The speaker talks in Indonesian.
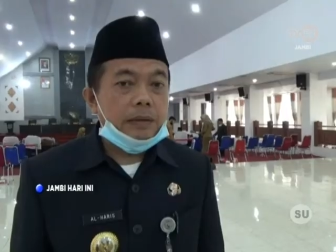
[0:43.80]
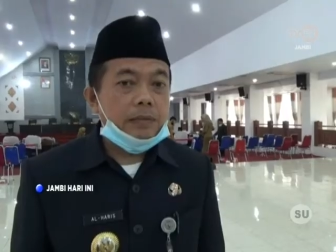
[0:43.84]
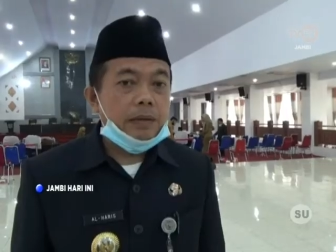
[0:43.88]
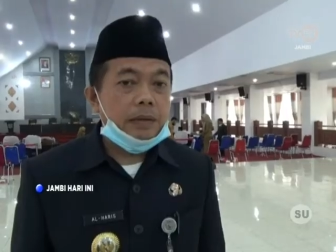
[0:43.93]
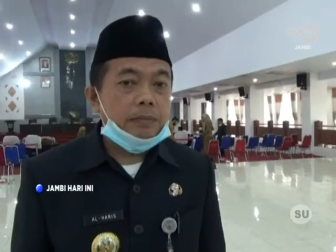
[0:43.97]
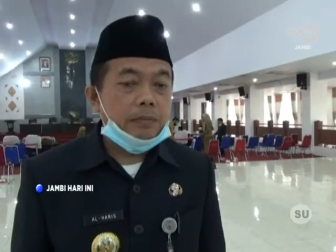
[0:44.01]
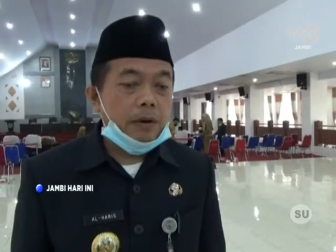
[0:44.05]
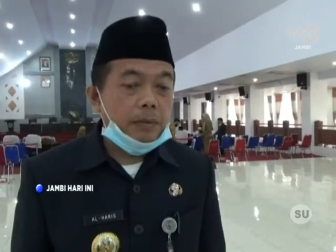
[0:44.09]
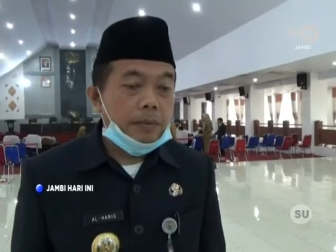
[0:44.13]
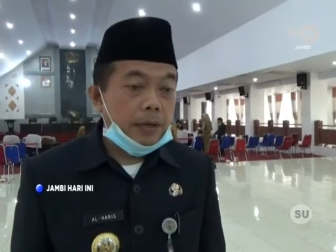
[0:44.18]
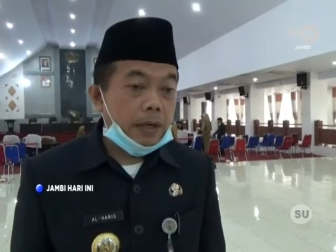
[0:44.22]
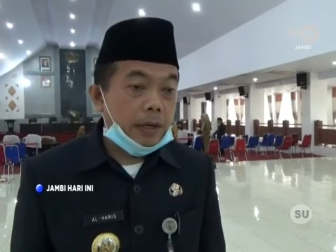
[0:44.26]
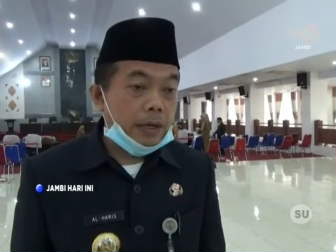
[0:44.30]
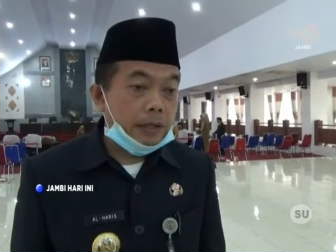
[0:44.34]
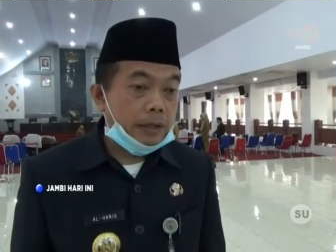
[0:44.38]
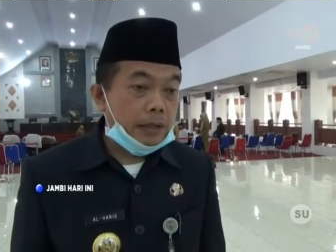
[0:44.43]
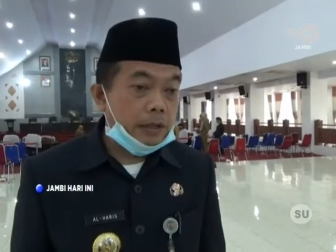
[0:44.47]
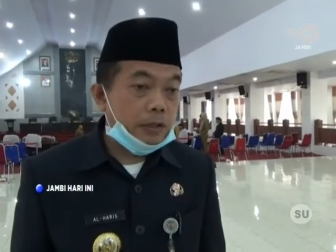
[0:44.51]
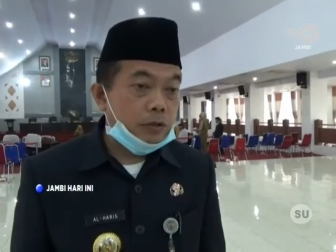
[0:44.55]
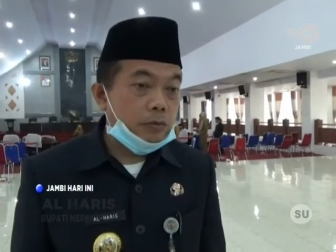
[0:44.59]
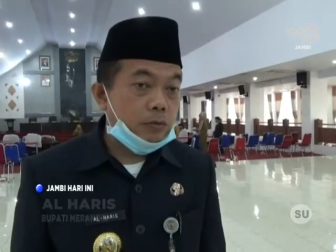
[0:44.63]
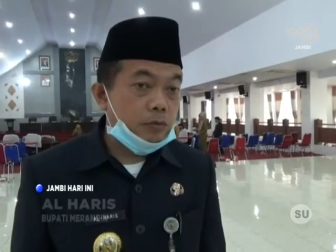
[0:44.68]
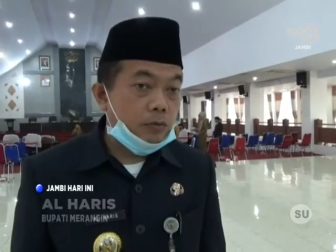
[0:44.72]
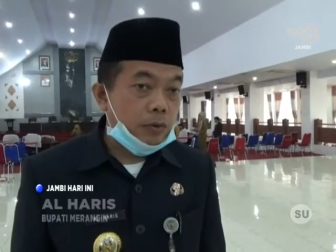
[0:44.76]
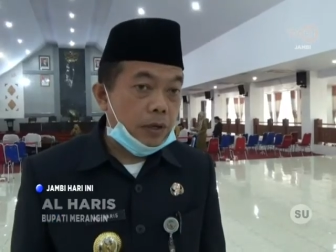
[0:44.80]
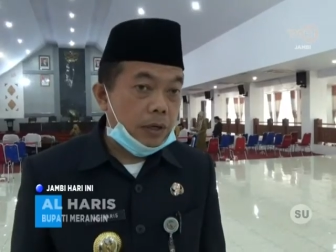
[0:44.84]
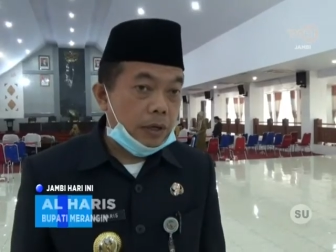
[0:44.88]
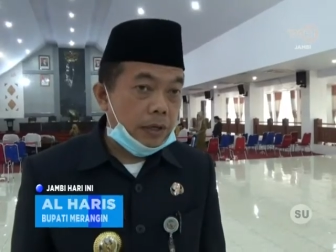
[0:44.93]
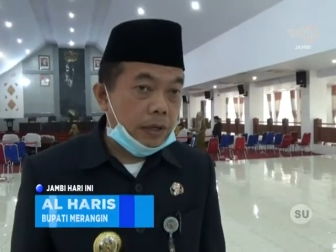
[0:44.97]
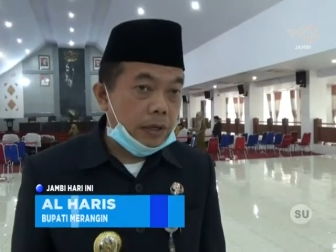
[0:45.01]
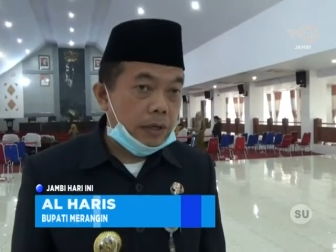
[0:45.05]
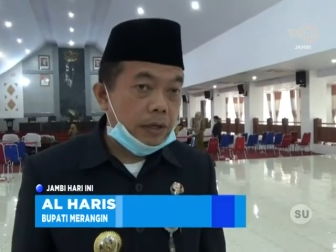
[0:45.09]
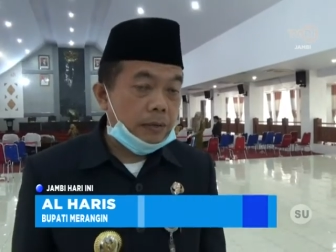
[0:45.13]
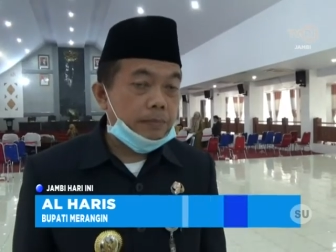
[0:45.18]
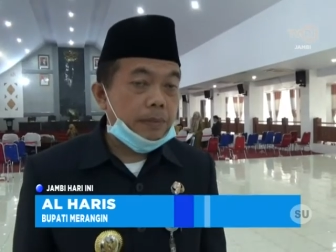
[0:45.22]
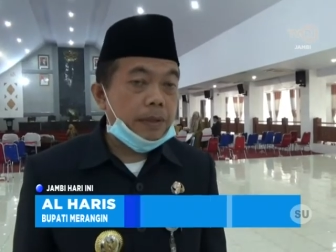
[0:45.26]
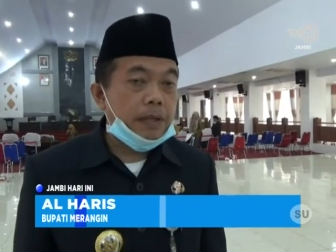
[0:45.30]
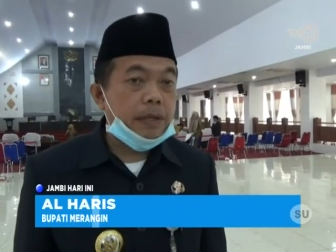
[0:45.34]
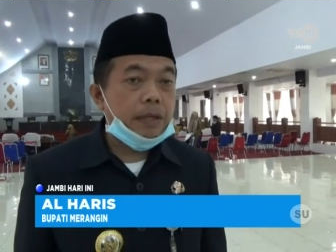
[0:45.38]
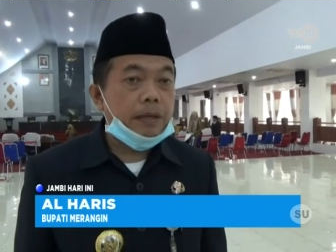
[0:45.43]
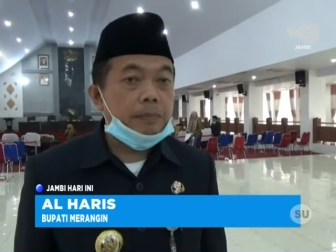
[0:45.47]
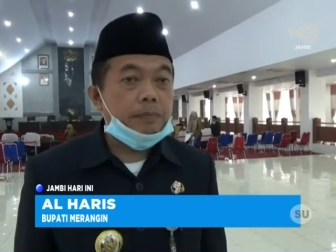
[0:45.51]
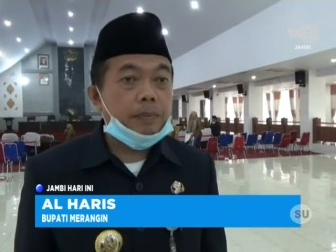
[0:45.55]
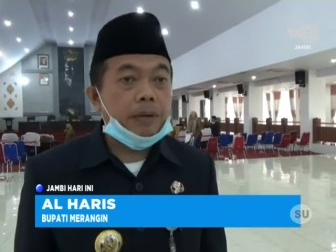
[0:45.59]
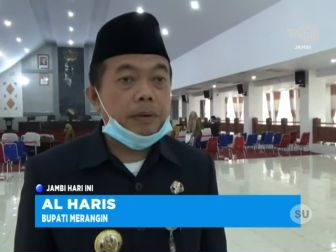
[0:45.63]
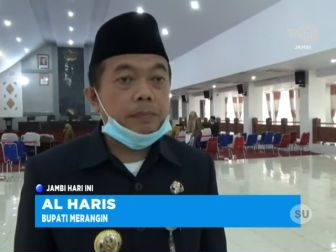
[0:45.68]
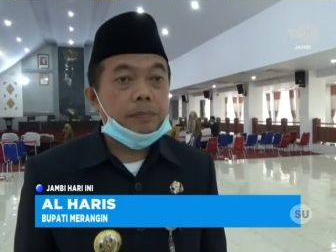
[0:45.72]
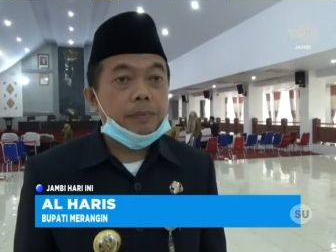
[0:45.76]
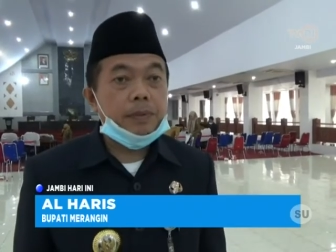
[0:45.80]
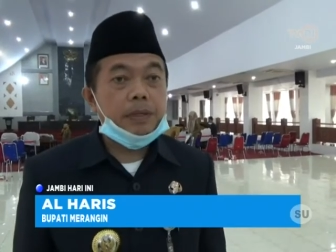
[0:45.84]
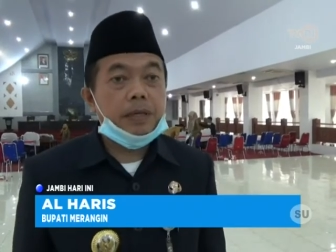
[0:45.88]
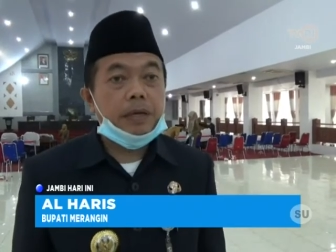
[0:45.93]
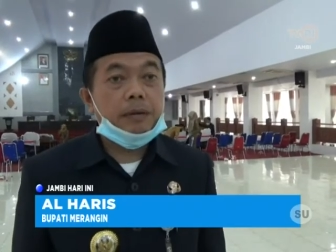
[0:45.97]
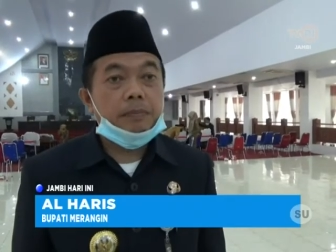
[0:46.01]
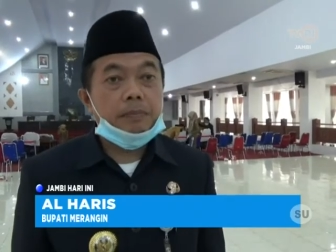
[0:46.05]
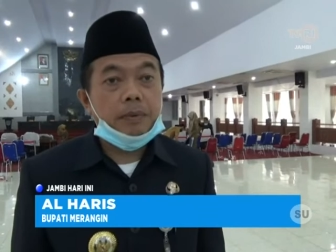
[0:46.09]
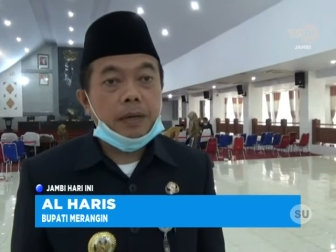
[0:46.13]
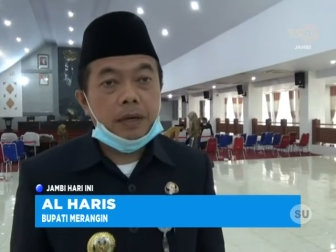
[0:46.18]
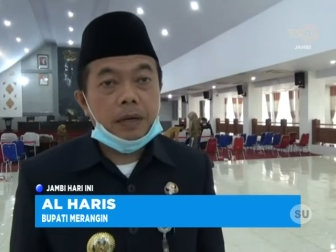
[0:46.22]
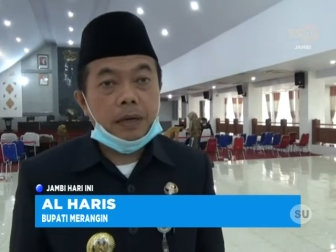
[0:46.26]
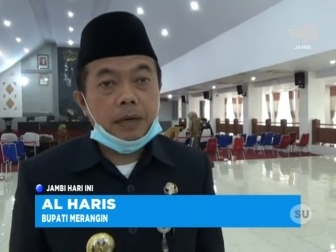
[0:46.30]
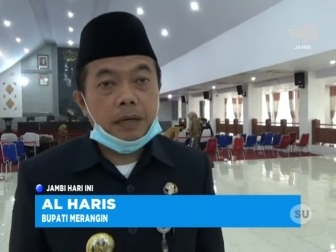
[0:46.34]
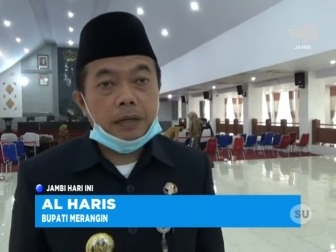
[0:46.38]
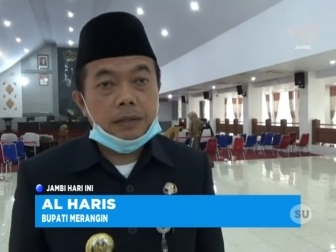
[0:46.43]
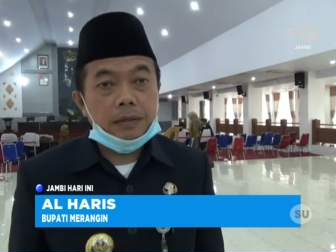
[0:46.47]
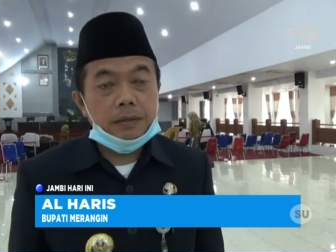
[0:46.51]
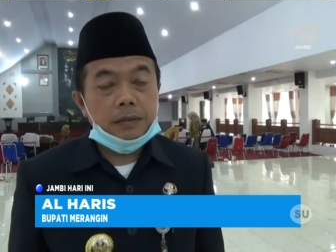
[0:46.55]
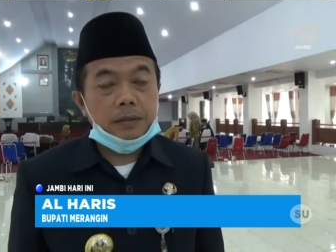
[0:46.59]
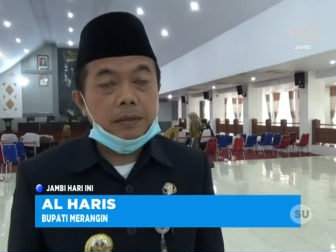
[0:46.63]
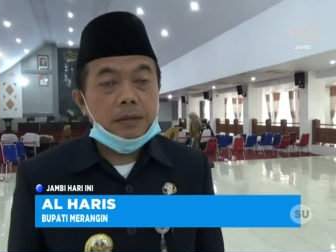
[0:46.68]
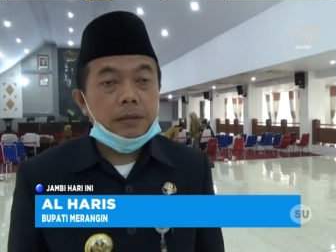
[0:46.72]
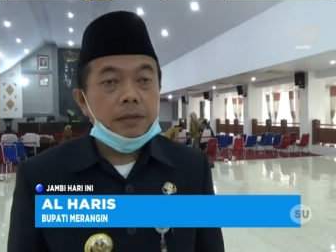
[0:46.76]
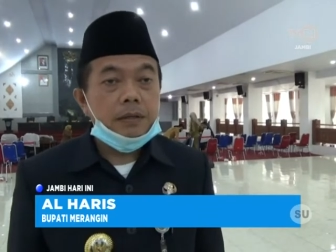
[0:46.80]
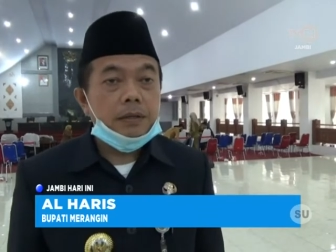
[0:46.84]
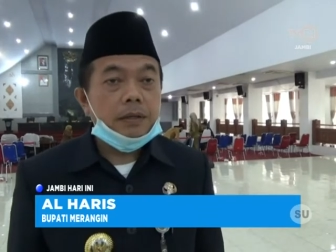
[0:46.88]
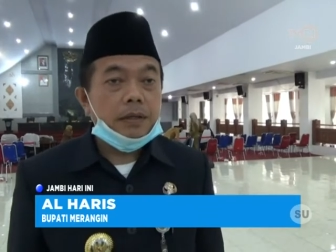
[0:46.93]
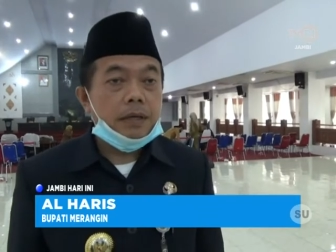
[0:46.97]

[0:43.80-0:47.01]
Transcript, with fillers: Saya menghimbau pada kita semua, pada para pejabat,